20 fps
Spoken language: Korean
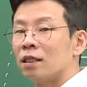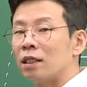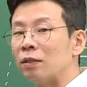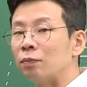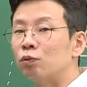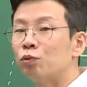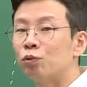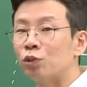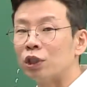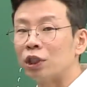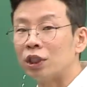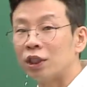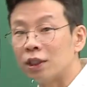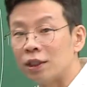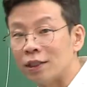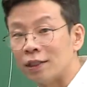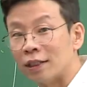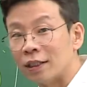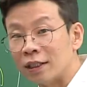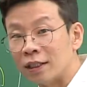이
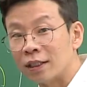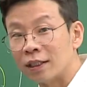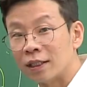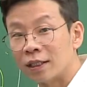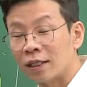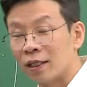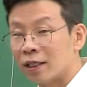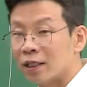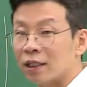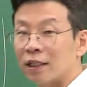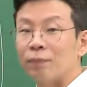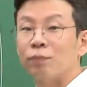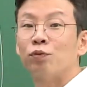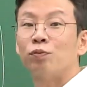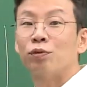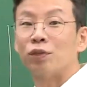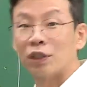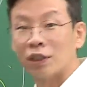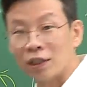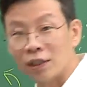부분은 이
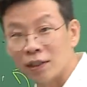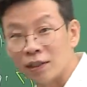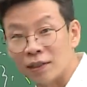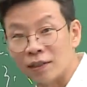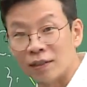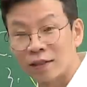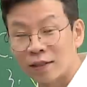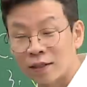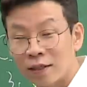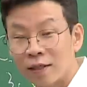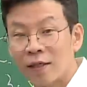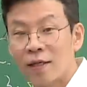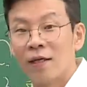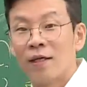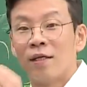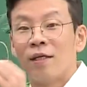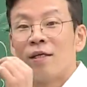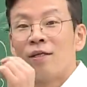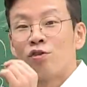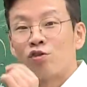부분은
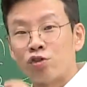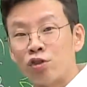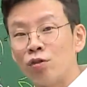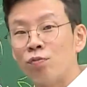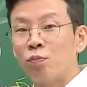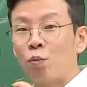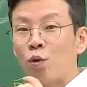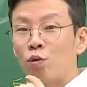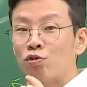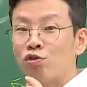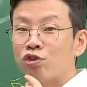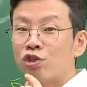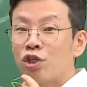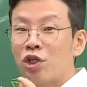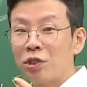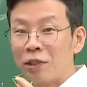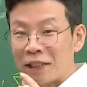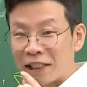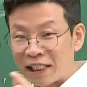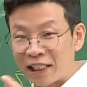중복
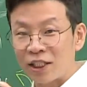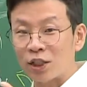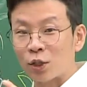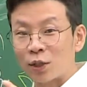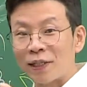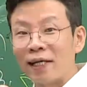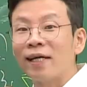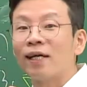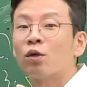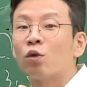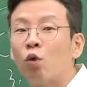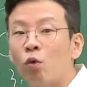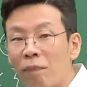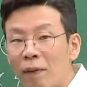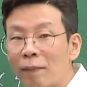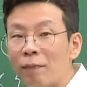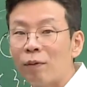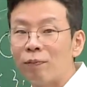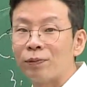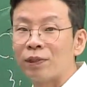순열 이전의
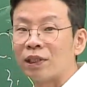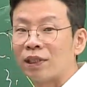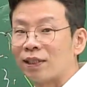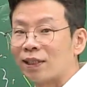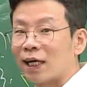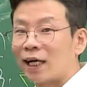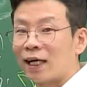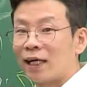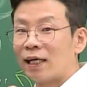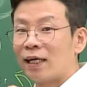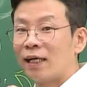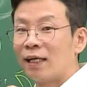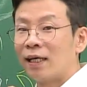고배 법칙이다.